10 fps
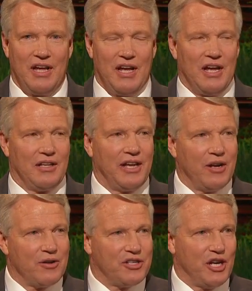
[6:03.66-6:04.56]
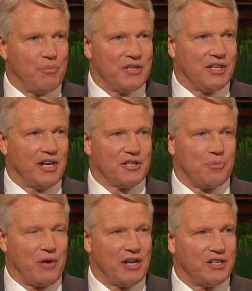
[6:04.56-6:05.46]
и вы всегда последователь.
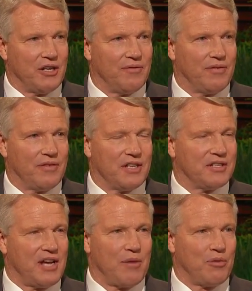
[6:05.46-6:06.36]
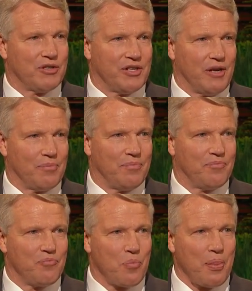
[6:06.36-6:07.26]
Руководство
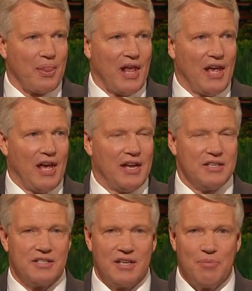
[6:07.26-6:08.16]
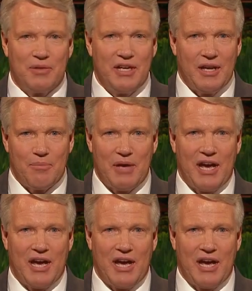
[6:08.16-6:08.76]
есть выражение ученичества.